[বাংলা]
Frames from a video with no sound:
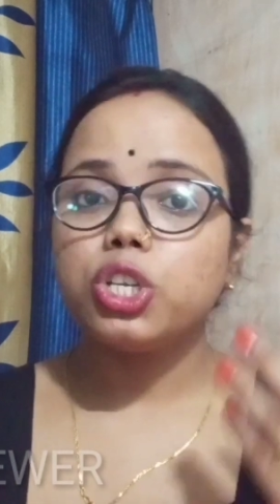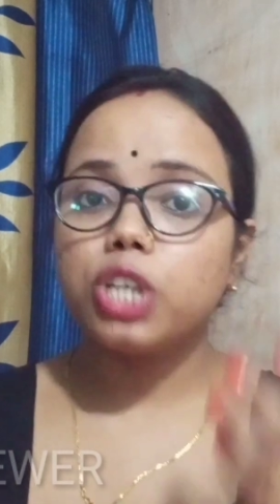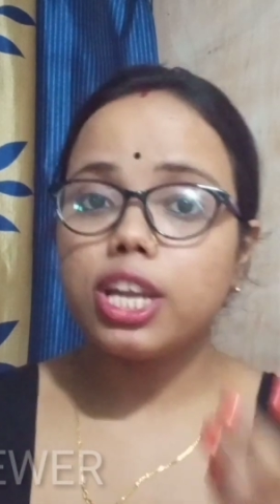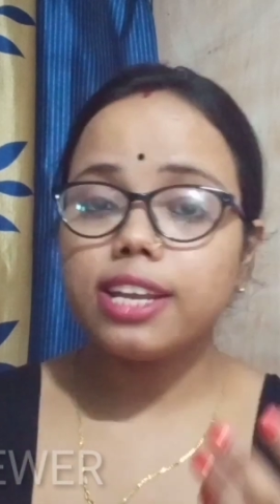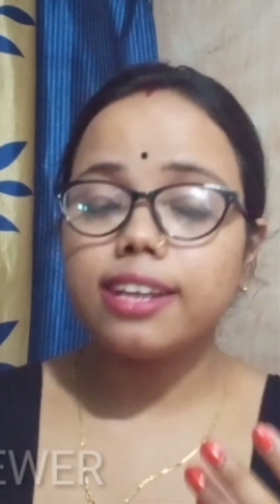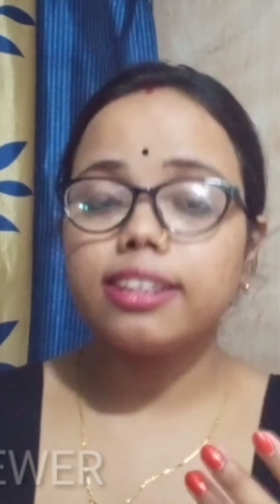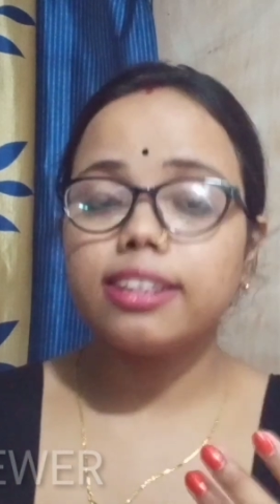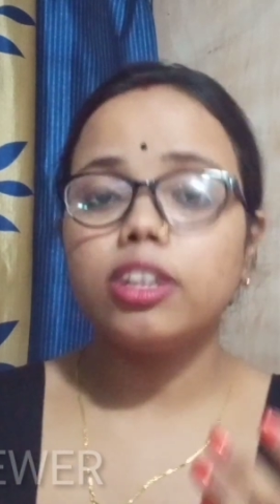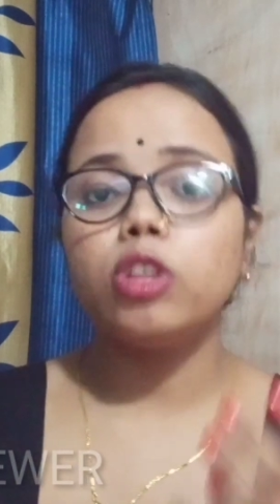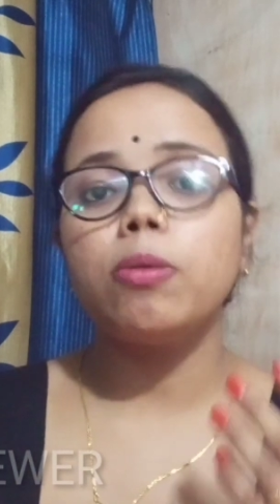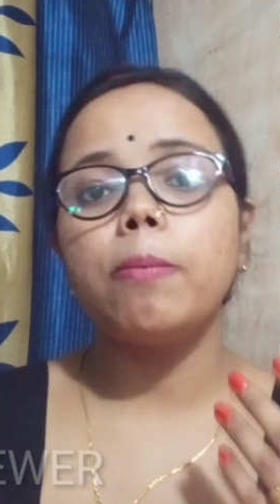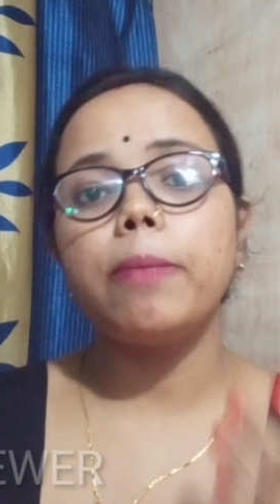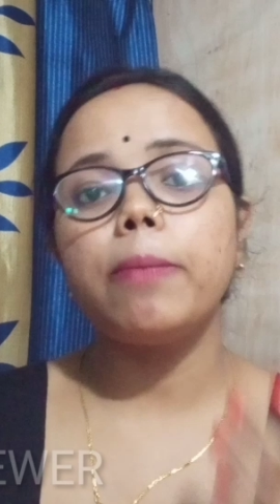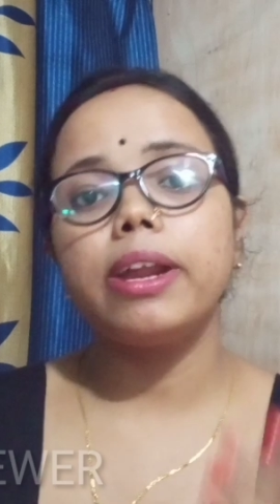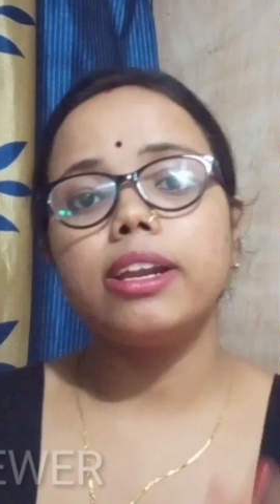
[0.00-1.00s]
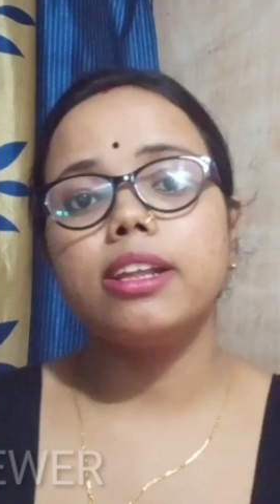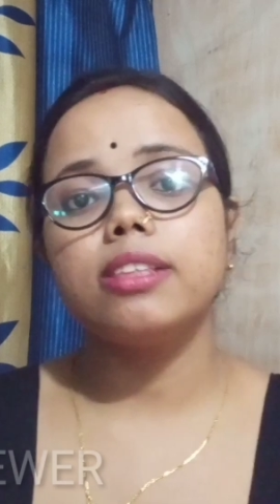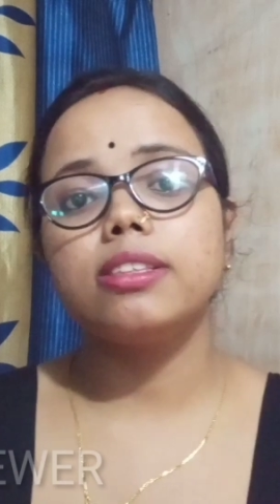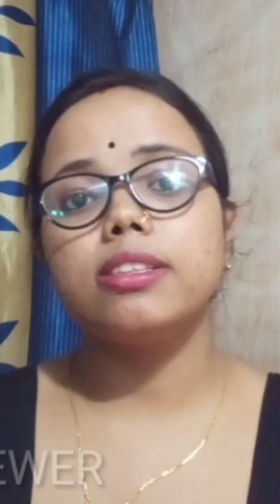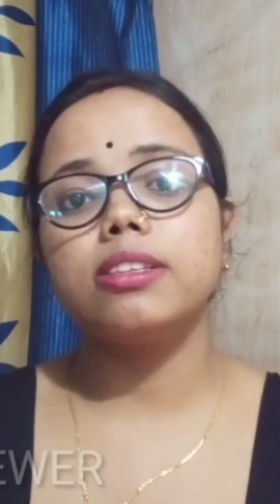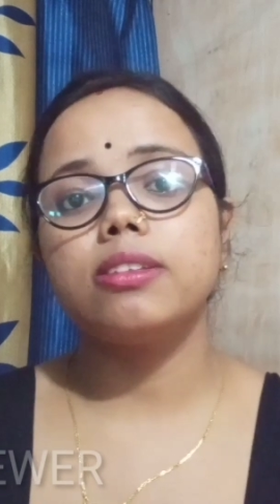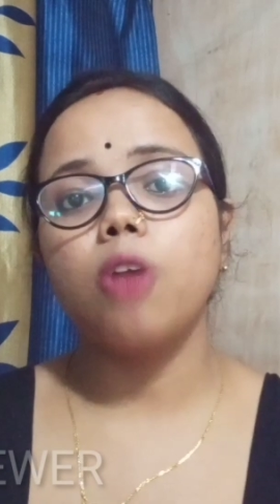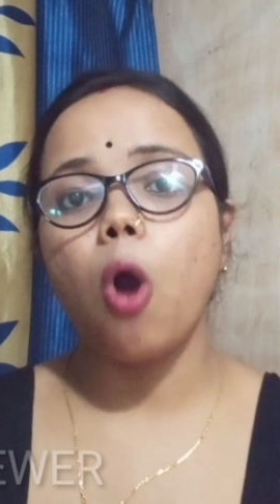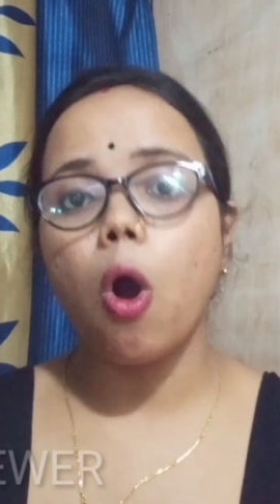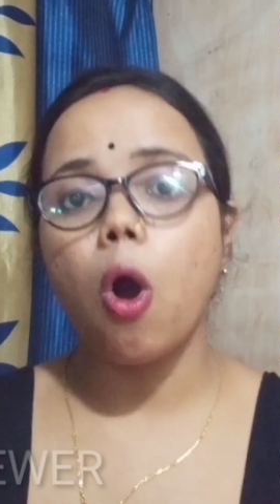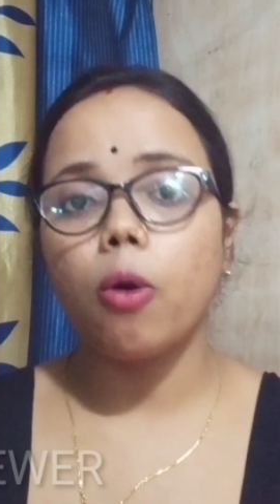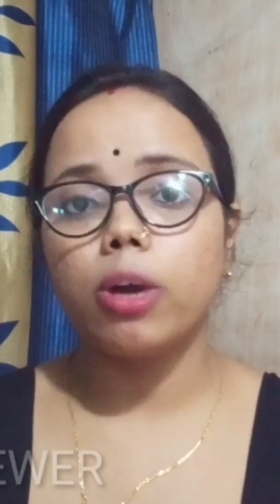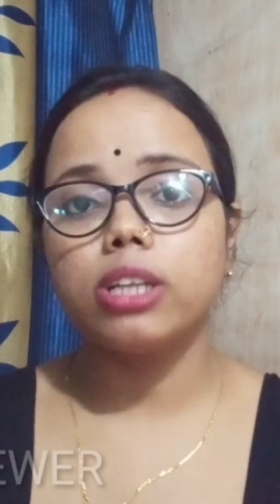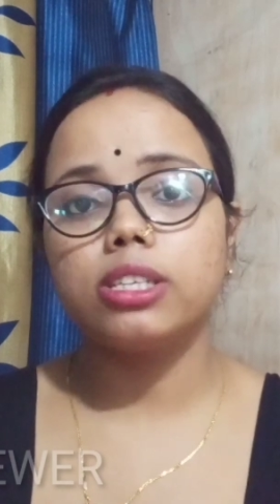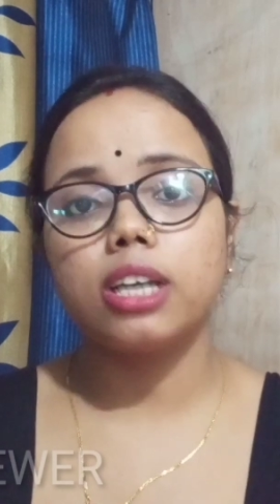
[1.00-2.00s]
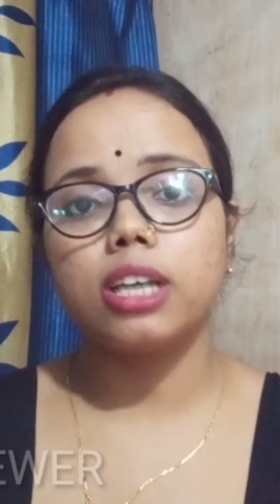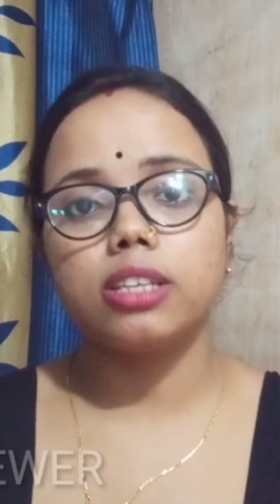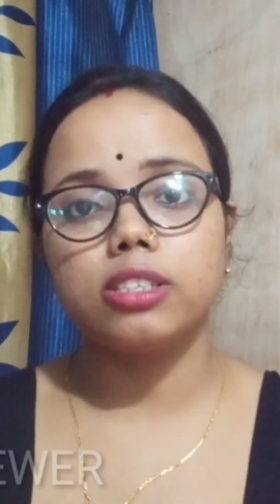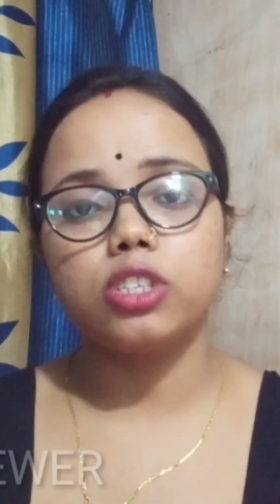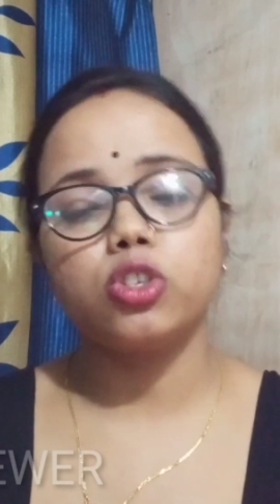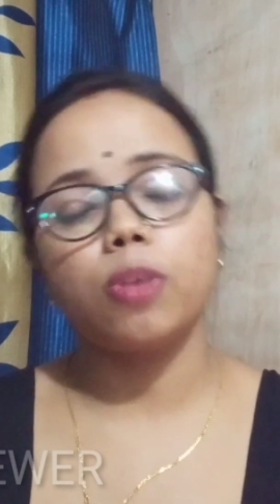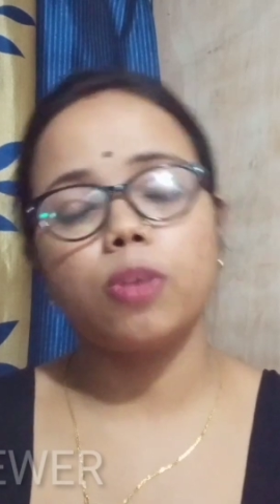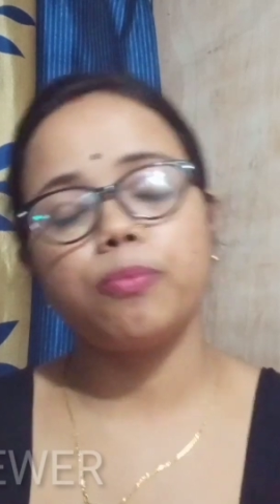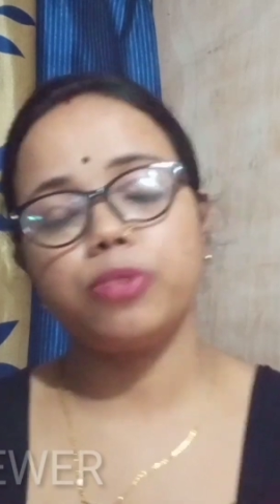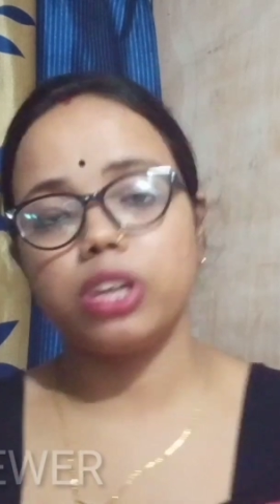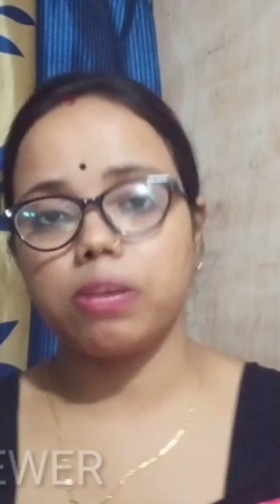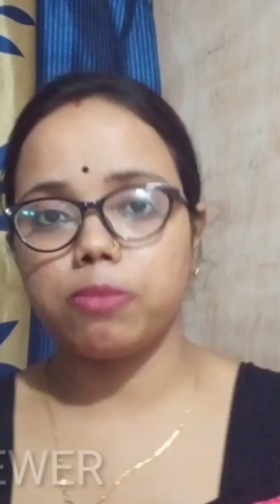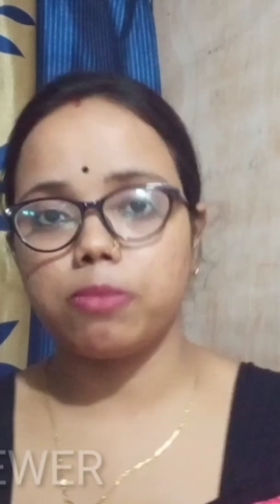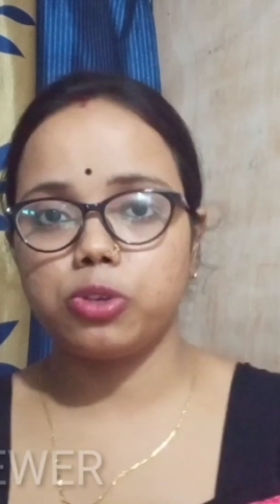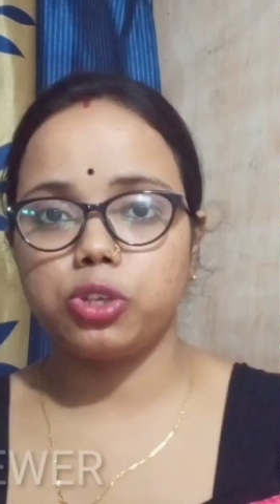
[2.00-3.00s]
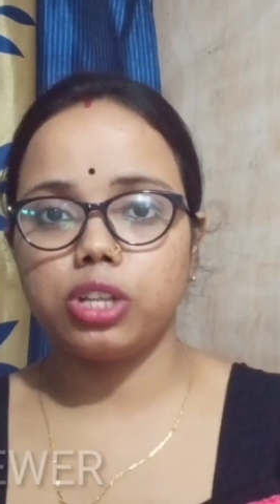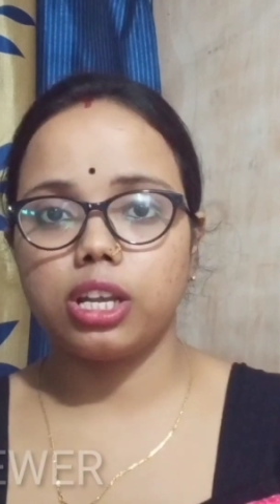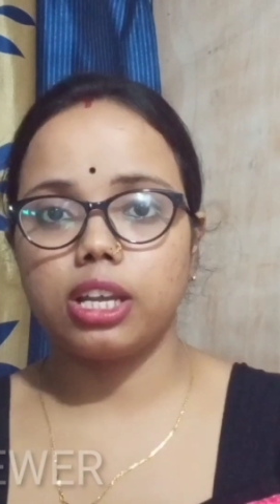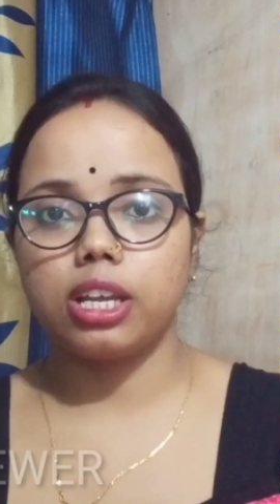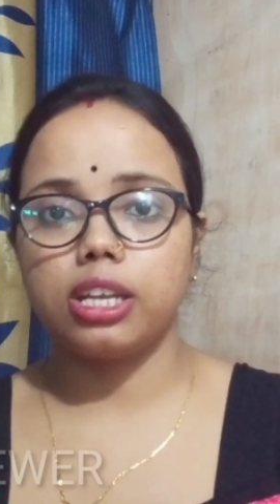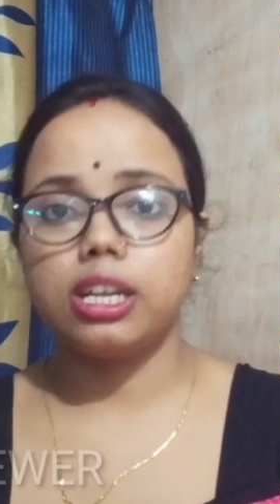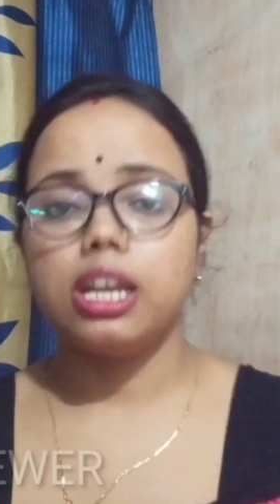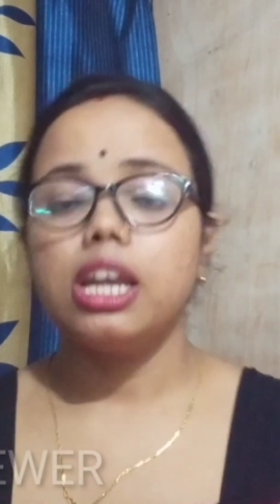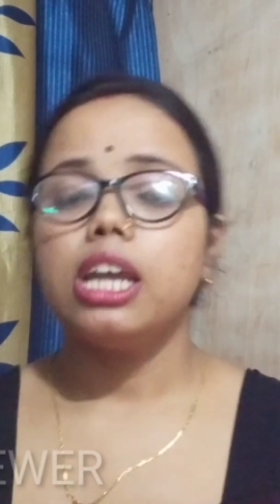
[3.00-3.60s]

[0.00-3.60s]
সেই ক্ষেত্রে তোমার প্রেগনেন্স হওয়ার চান্সেস সব থেকে বেশি থাকে